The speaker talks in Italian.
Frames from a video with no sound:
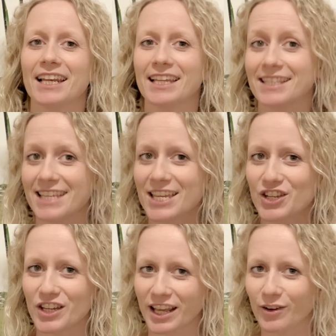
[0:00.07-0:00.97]
Le
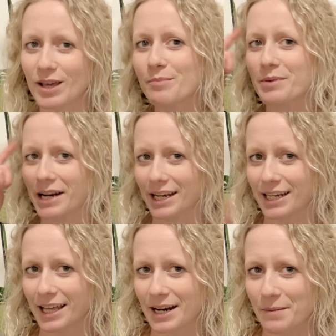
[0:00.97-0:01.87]
10 regole per
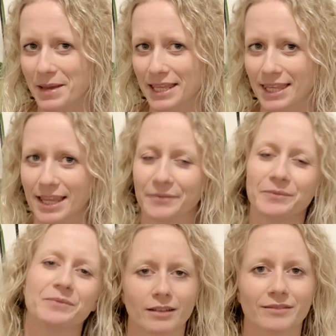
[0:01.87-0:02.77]
allenare la
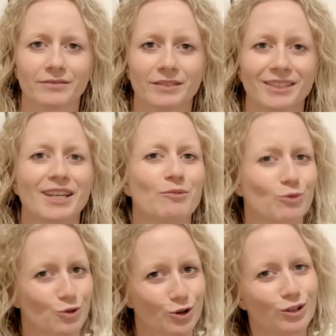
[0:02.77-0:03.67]
mente.
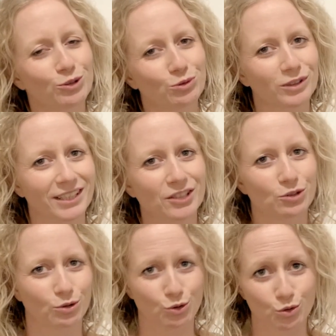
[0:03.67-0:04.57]
Buongiorno a tutti,
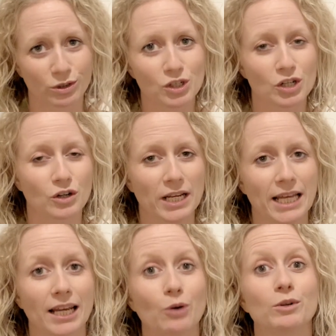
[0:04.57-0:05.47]
sono Giusy
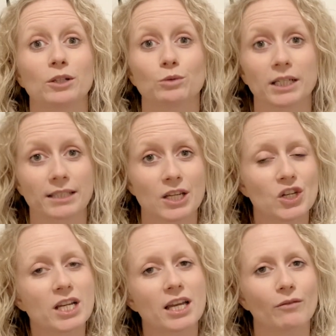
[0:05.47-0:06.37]
Ciccolella,
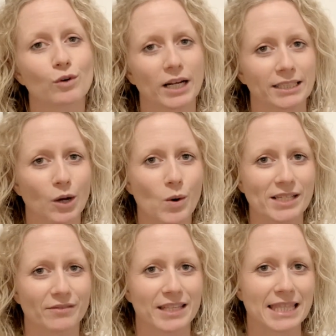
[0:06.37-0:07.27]
un'educatrice che lavora da
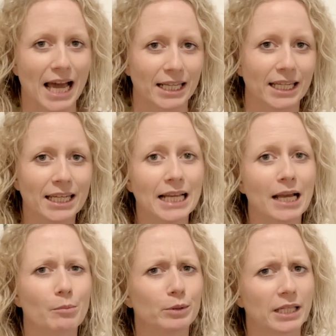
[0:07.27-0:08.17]
quasi vent'anni nel
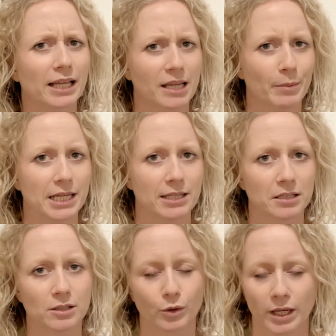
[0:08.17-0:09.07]
campo della
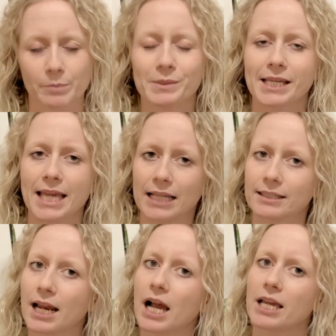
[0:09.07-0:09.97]
riabilitazione
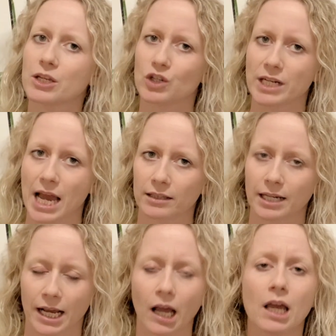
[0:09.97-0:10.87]
psichiatrica e
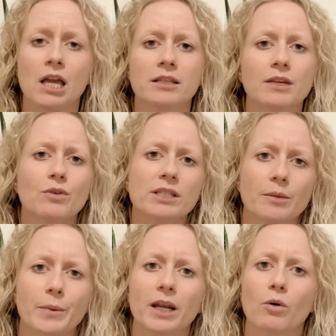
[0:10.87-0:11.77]
geriatrica. Se vuoi
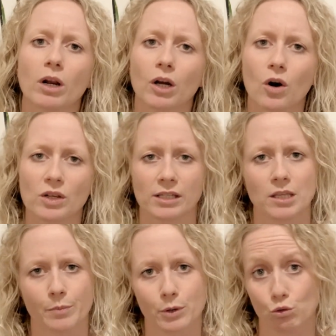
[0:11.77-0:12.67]
sapere qualcosa
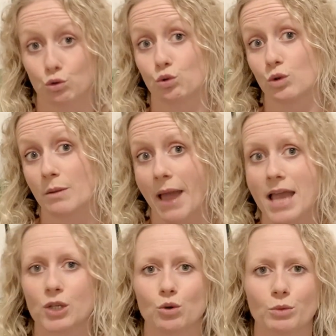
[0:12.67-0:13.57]
di più su di
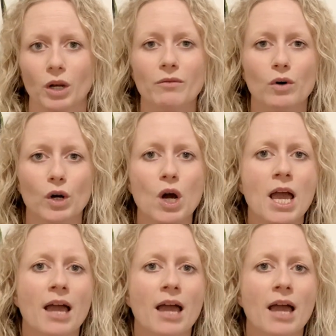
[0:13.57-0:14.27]
me e sul mio lavoro,